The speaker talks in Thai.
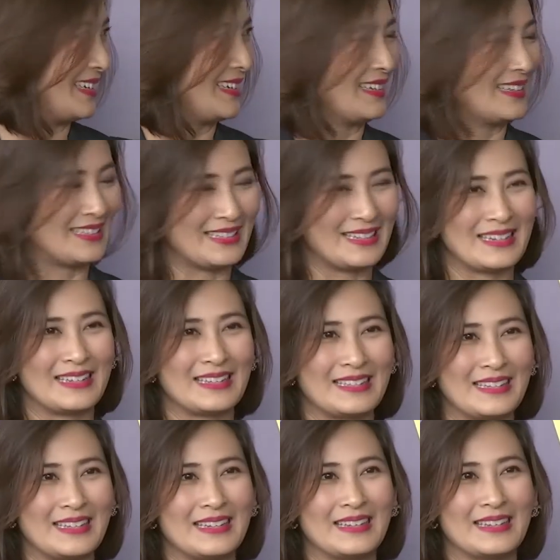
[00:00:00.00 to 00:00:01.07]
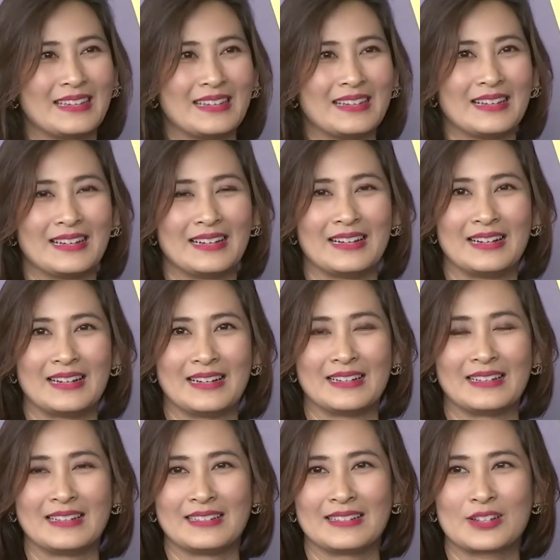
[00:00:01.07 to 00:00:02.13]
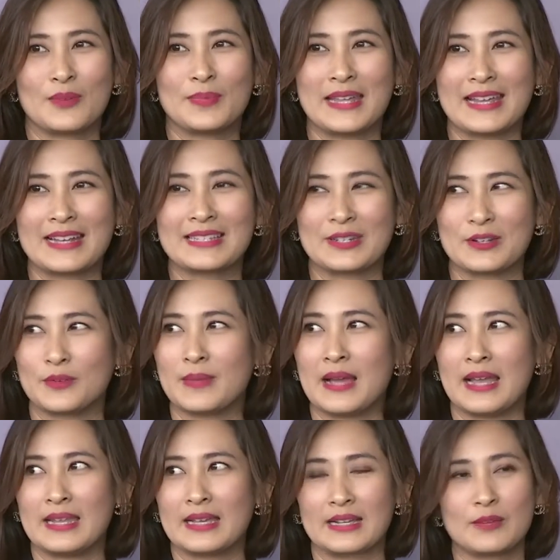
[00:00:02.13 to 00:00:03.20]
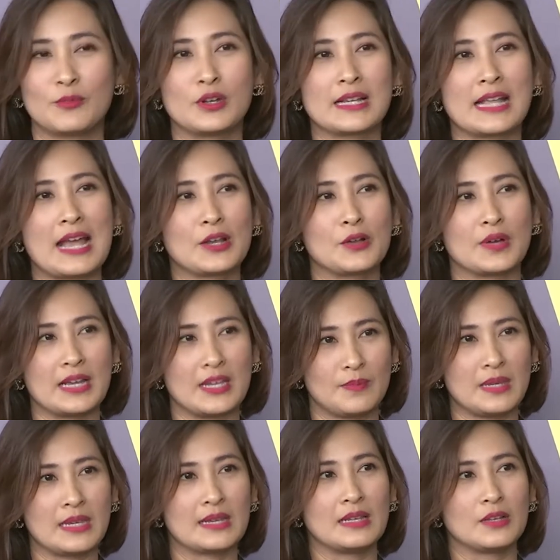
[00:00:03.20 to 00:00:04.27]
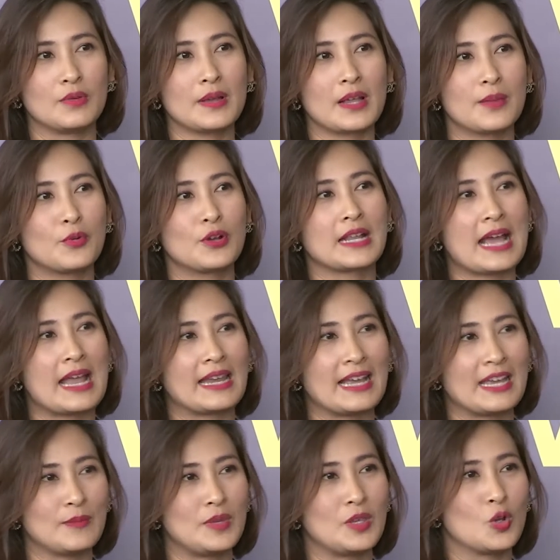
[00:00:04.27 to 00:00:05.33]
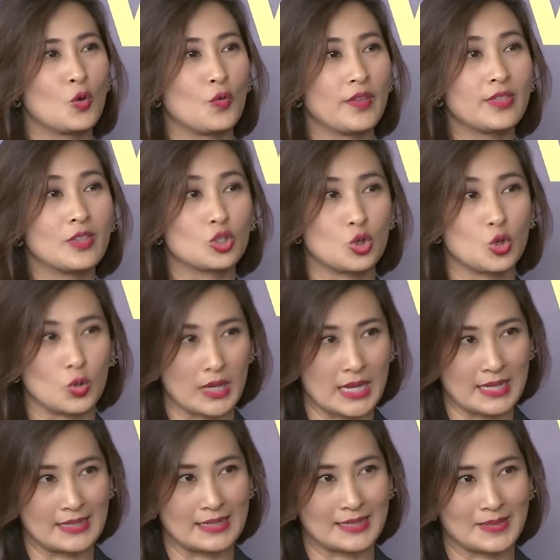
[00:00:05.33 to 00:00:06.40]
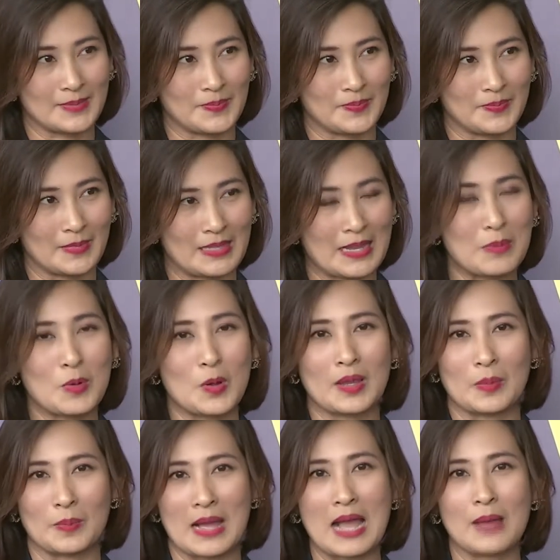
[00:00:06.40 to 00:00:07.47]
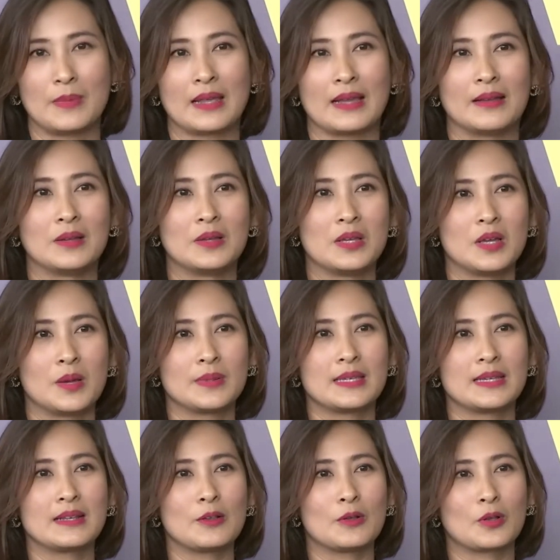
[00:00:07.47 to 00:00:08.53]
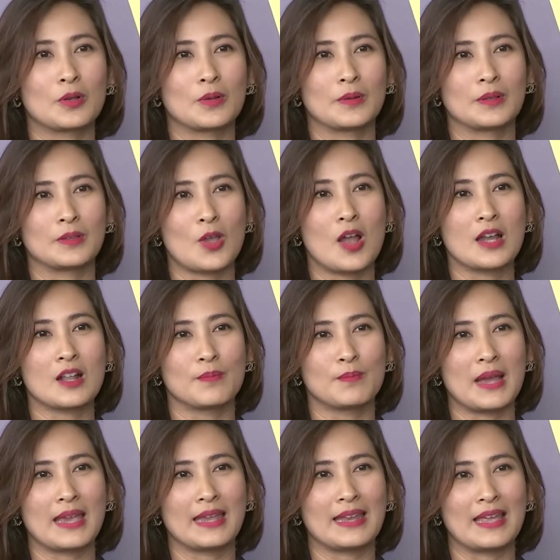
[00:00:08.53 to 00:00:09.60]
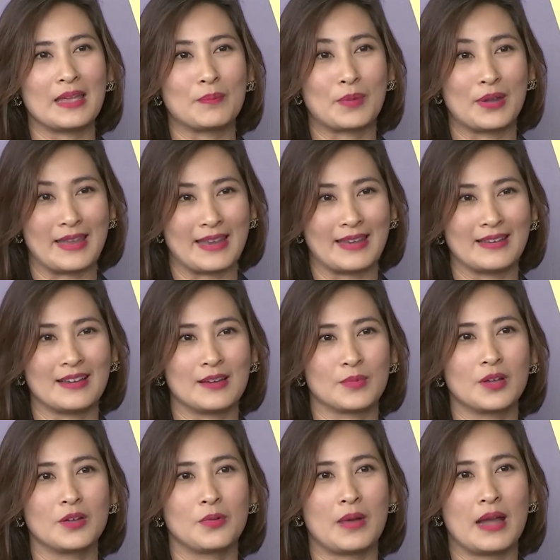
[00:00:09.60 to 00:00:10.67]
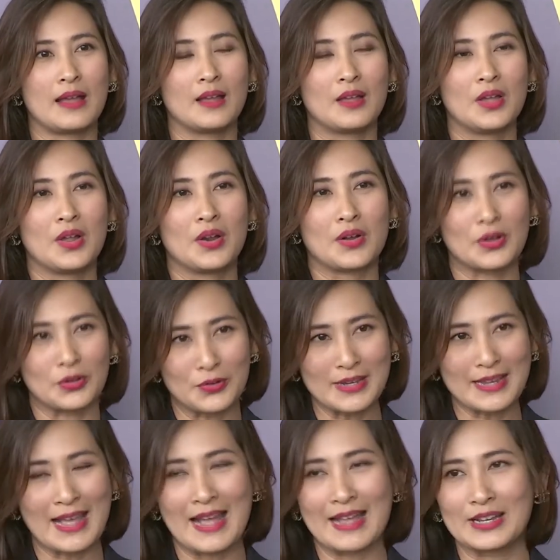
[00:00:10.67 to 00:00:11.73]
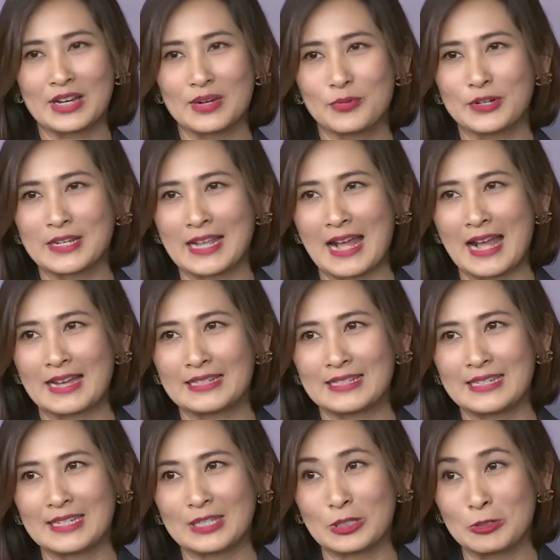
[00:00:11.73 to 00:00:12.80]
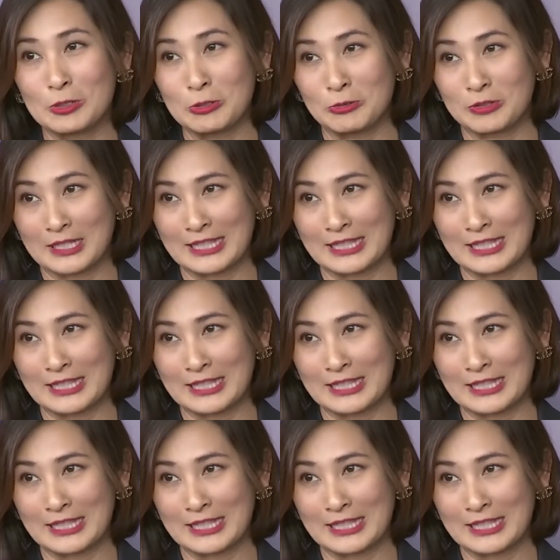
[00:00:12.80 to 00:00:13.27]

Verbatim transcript: ที่ที่ที่น้องท็อปได้ exit ออกมาเนี่ยกระบวนการของ ไอ บี หรือว่ากระบวนการ ไอ พี โอ with the tokens ท่านมองเห็นภาพไหมคะเพราะฉะนั้นย้อนกลับไปในประเด็นเดิมก็คือว่าเราต้องการกระบวนการที่ต้นทุน